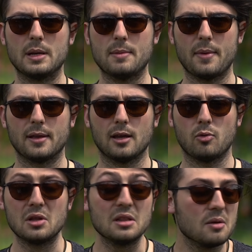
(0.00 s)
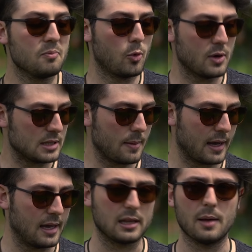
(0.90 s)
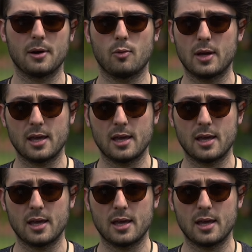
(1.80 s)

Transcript: minimamente. Quindi queste bacchette per quel